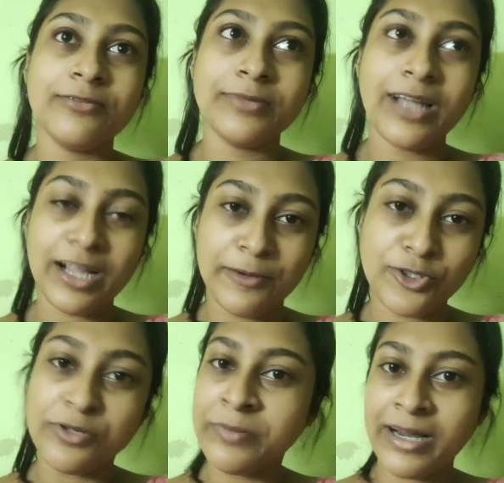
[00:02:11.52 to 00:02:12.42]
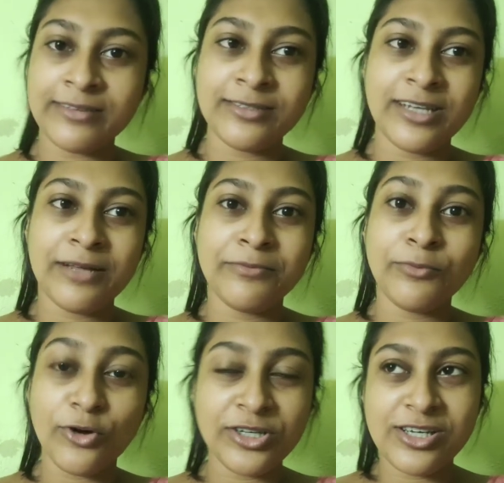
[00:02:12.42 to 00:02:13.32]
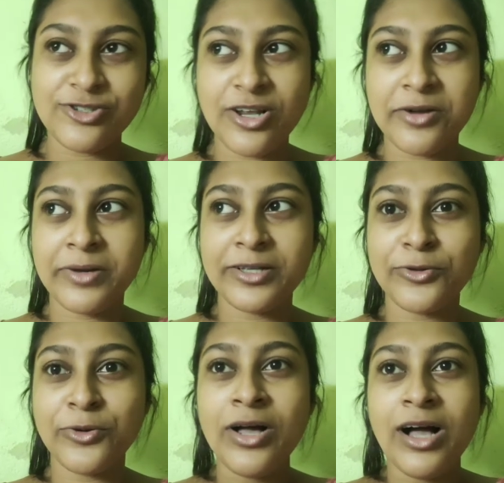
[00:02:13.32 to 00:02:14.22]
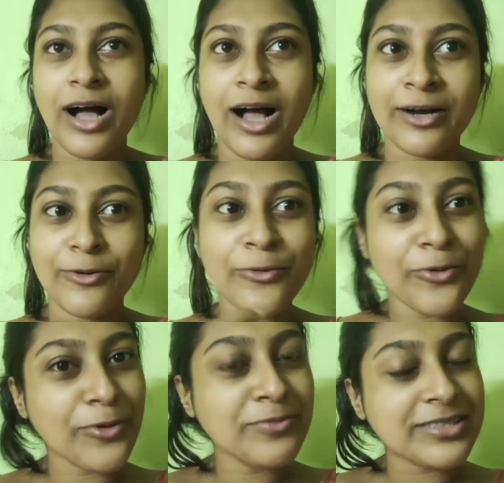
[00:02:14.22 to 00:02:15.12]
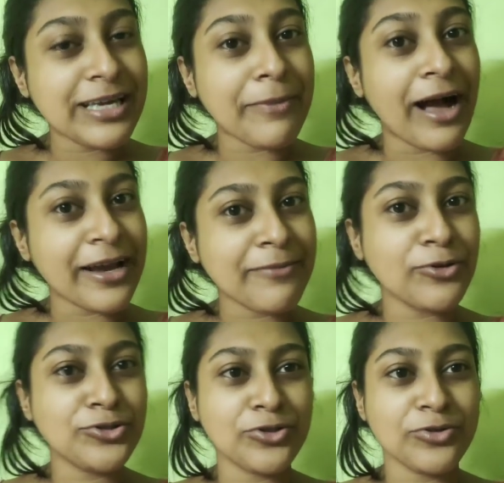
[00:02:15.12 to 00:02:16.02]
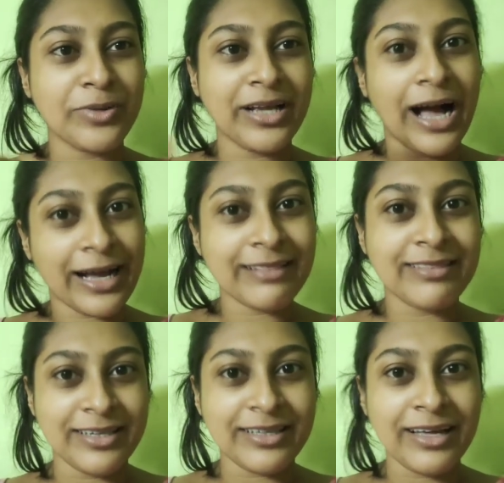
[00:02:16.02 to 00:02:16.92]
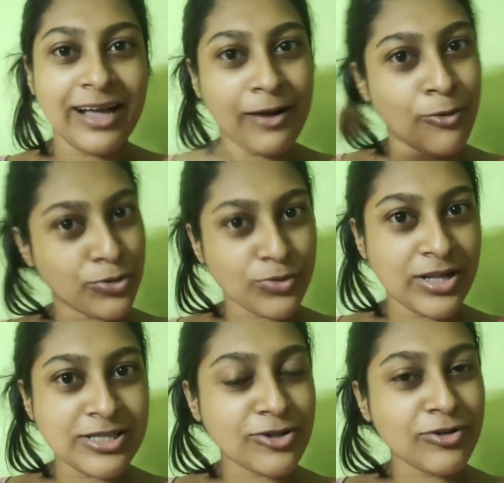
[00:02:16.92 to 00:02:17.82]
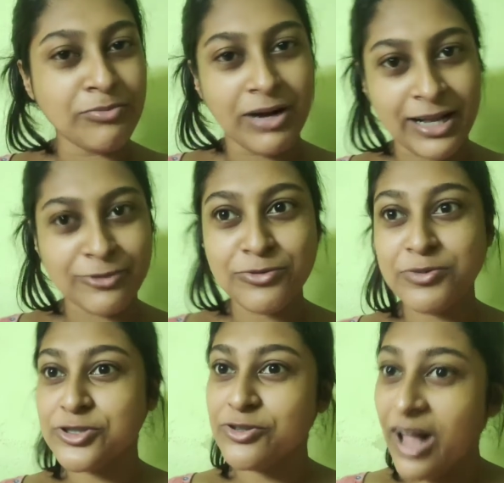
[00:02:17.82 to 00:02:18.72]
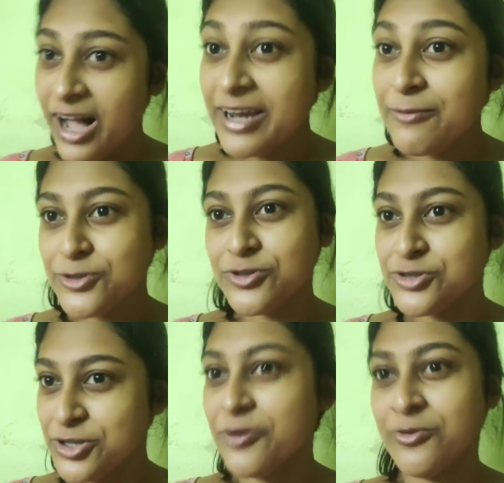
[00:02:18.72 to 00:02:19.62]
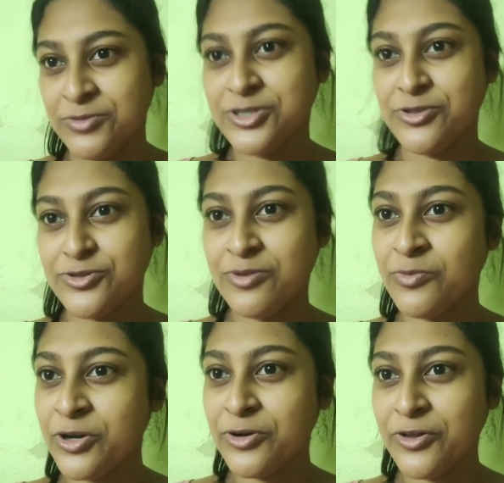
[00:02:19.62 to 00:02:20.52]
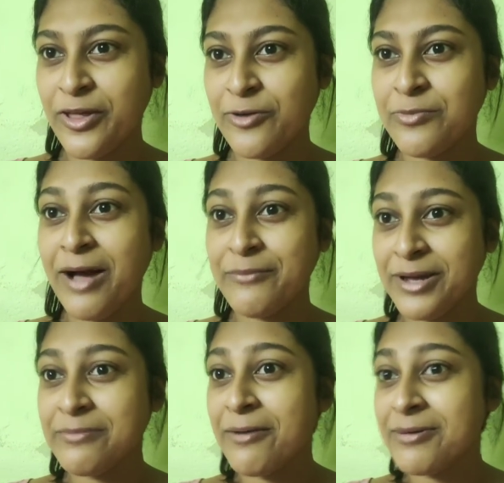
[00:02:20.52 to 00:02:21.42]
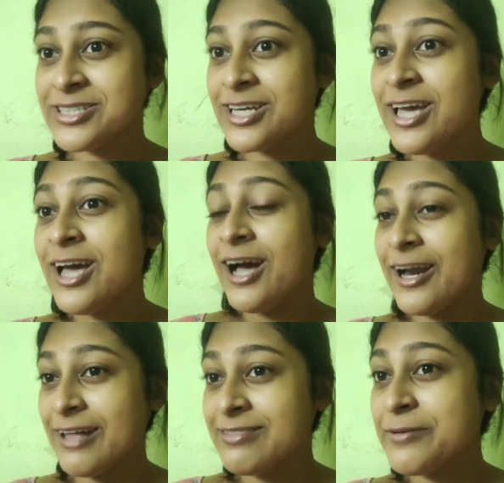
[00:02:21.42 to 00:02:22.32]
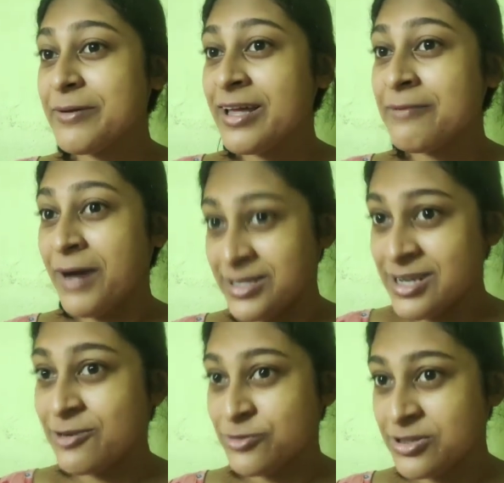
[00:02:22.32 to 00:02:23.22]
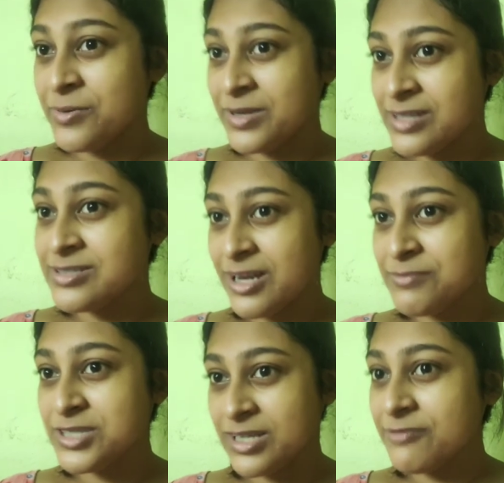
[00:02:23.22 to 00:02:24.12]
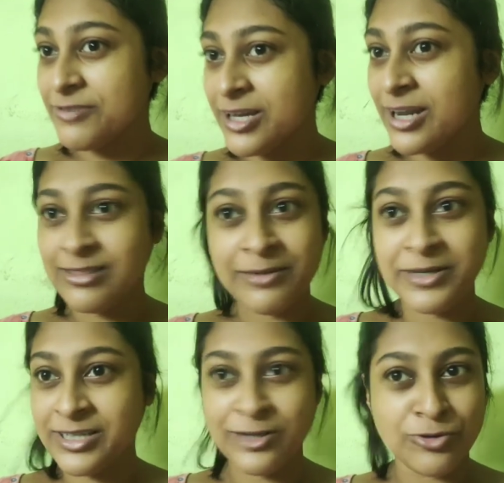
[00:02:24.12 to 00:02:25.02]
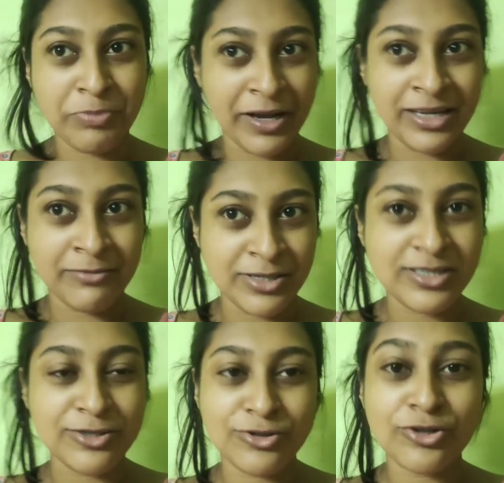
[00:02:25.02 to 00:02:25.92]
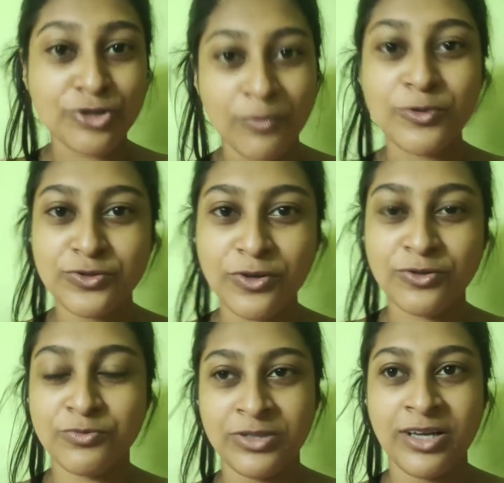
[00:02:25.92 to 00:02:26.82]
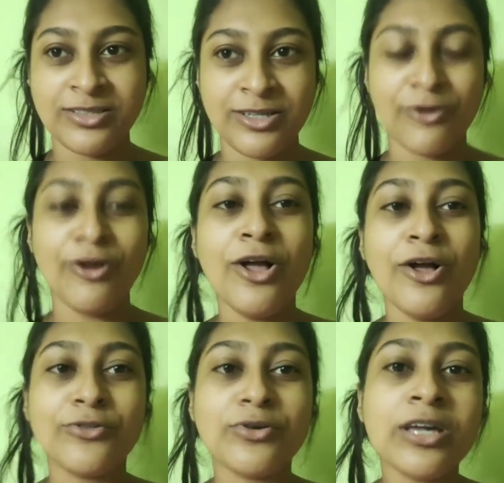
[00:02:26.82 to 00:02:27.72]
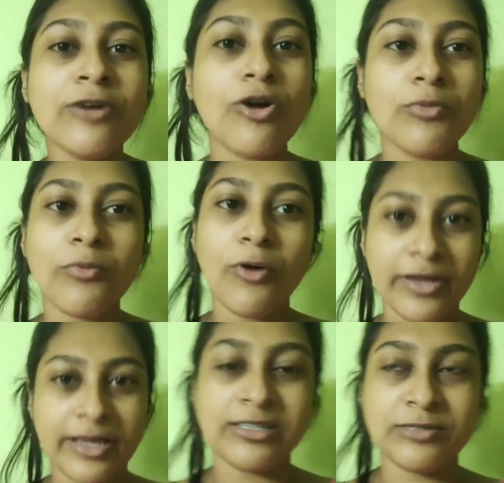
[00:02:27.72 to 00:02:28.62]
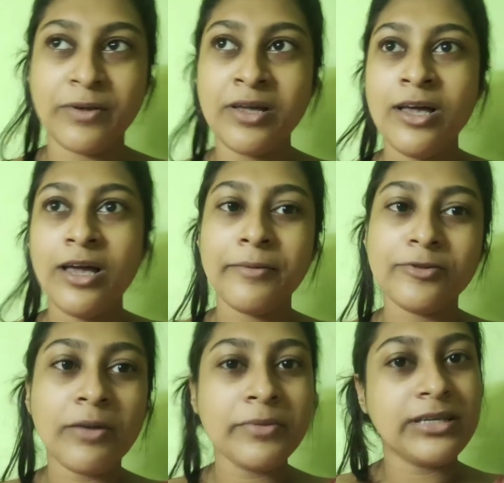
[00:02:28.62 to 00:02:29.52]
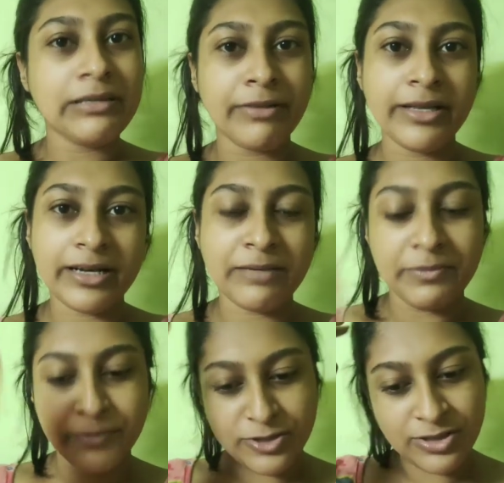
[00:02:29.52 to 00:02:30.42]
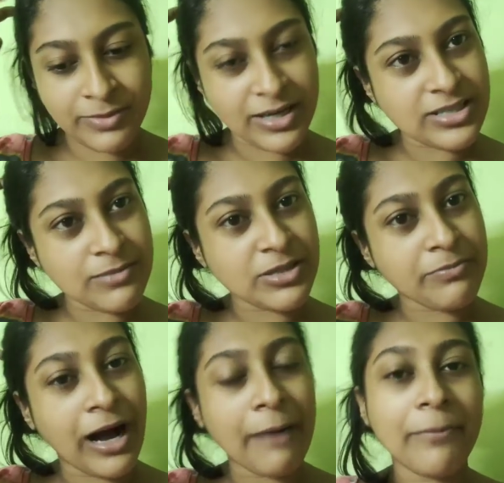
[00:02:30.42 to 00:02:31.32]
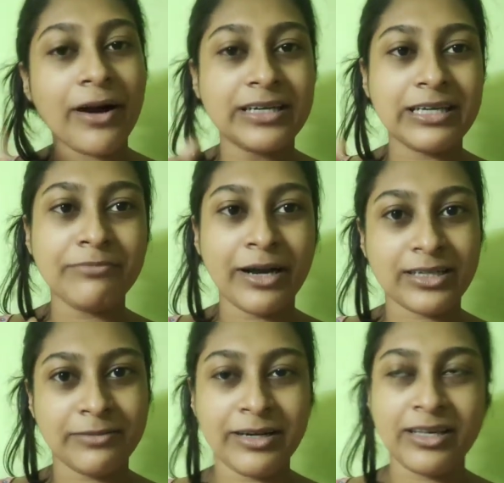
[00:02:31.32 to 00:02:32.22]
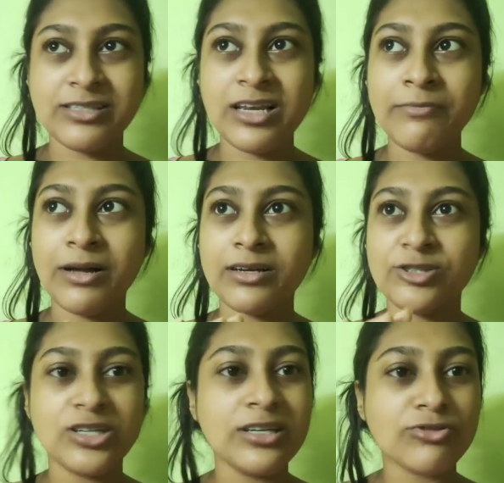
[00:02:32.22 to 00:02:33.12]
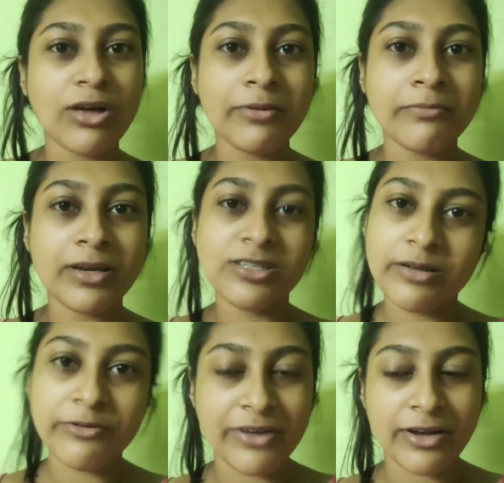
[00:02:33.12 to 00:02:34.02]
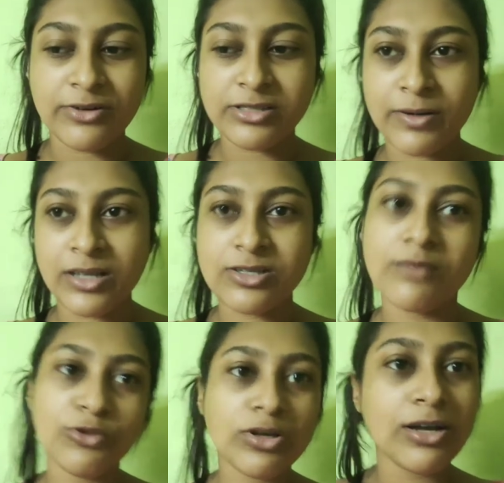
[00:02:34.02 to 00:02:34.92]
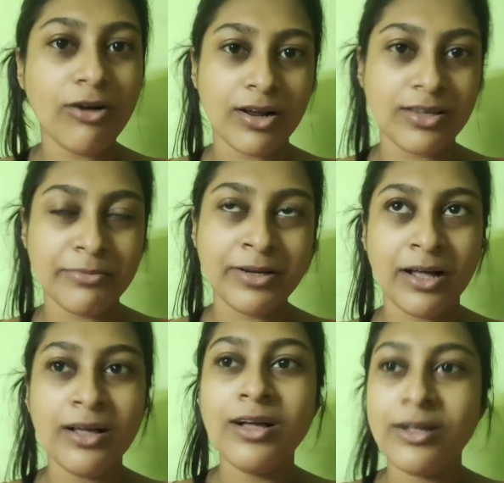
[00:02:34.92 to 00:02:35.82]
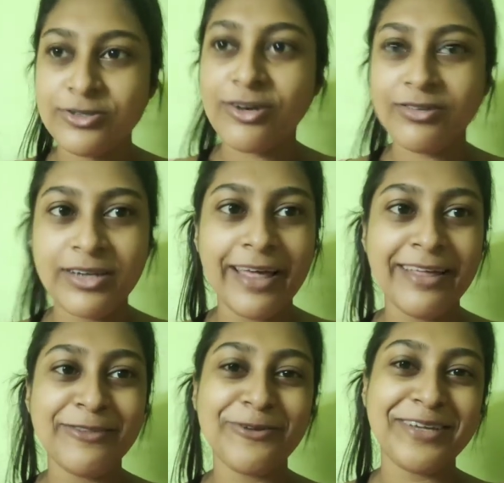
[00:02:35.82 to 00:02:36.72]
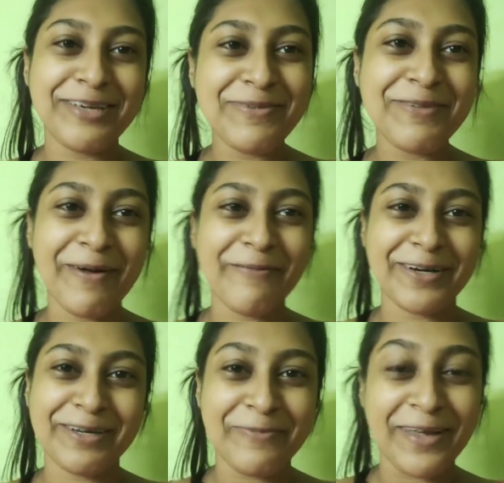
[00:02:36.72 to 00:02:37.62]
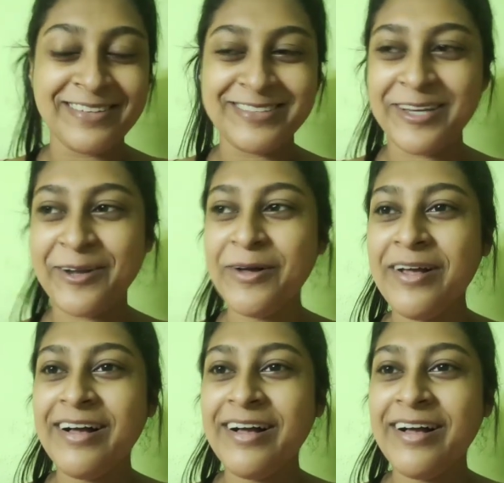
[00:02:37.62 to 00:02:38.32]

মানে আগের বছর আমি বাড়িতে ছিলাম বনি এসেছিলাম আমার বাড়িতে তো আর ওরকম সেম আগের বছরও মানে আগের দিনকে গতকাল যেরকম মারাত্মক বৃষ্টি হলো আগের বছরও সেরকম বৃষ্টি হয়েছিল মনে করে দেখো মা আমি আর বাবা সেই রাত্রেবেলায় বাজার করতে বেরিয়েছিলাম চিকেন টিকেন আনতে বাট কিছু পাইনি বৃষ্টির জন্য সমস্ত কিছু ইয়ে ছিল তো কি করব বনি আসবে এবার তো আমি ডিমেরই একটা প্রিপারেশন বানিয়েছিলাম সেই ভাপা ডিম একটা বানিয়েছিলাম আর চিলি সয়াবিন বানিয়েছিলাম আর ফ্রাইড রাইস বানিয়েছিলাম তো কি করা যাবে না যেমন নেই তো ডিমই ব্যাপারটা মেইন ছিল